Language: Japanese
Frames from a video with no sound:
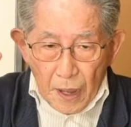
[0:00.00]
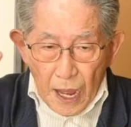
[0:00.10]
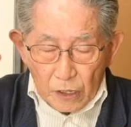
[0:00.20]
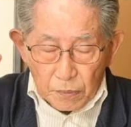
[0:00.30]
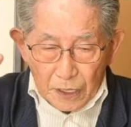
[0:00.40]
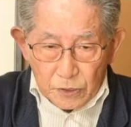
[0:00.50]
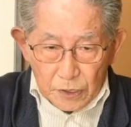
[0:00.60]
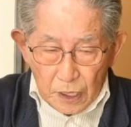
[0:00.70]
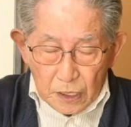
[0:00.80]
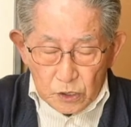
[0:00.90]
ある場所
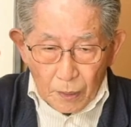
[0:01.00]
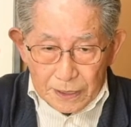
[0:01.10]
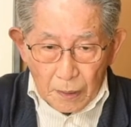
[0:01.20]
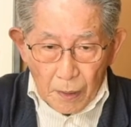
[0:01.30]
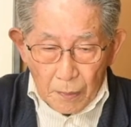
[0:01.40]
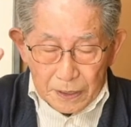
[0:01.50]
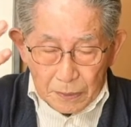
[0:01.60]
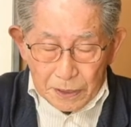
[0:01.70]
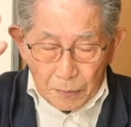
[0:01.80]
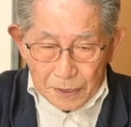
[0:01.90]
に止まったまま
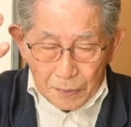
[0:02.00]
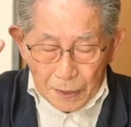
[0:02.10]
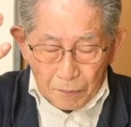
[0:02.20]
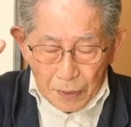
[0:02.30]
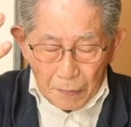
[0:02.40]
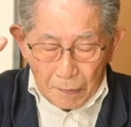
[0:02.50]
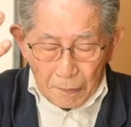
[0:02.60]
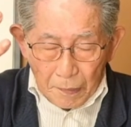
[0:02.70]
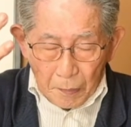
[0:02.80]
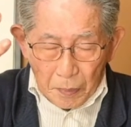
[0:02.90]

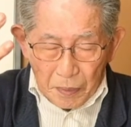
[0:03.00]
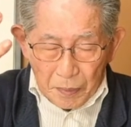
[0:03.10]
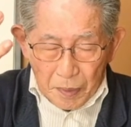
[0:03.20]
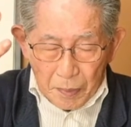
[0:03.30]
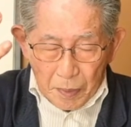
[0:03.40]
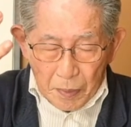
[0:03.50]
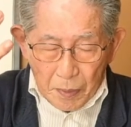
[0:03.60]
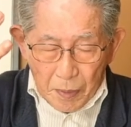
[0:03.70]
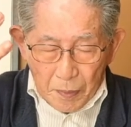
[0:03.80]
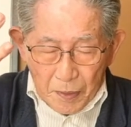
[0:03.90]

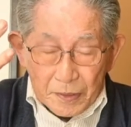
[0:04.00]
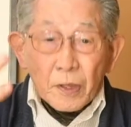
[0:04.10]
バタバタバタバタパラパラパラビビビビビビビ